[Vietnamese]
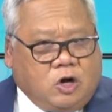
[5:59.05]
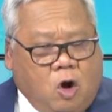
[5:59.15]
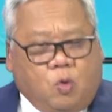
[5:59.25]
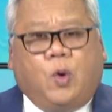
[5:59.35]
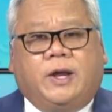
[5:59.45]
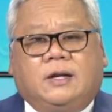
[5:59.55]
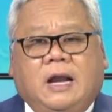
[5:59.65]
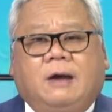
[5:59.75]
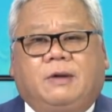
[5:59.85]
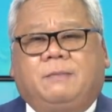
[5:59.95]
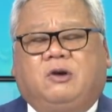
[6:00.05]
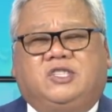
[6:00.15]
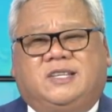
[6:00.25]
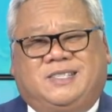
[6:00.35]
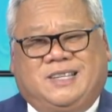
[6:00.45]
có quyền làm cái bảo
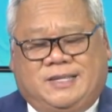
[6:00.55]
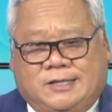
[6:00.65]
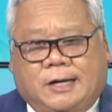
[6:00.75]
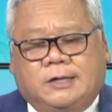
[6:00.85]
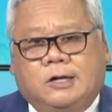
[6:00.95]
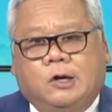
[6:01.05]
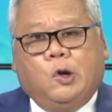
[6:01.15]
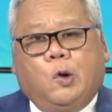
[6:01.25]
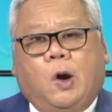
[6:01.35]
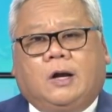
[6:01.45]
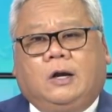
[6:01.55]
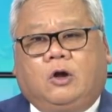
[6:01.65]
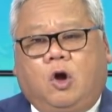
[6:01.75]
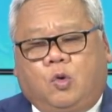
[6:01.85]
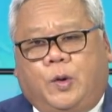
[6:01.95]
trợ tài chính hoặc
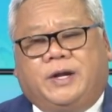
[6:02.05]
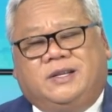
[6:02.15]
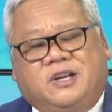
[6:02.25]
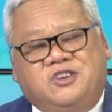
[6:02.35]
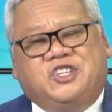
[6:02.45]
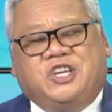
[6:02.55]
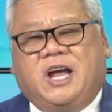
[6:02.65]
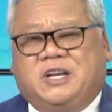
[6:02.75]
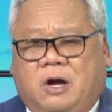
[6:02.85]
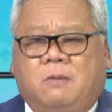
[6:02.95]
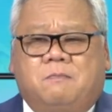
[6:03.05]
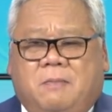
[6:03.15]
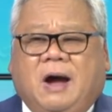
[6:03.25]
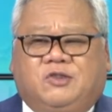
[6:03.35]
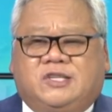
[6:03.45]
là có quyền đứng ra đồng
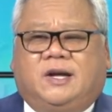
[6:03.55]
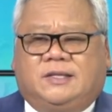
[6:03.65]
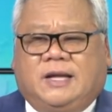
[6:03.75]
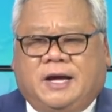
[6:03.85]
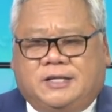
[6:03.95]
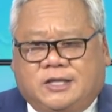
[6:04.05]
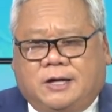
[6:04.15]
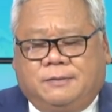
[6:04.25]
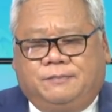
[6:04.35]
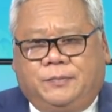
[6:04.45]
bảo trợ tài chính.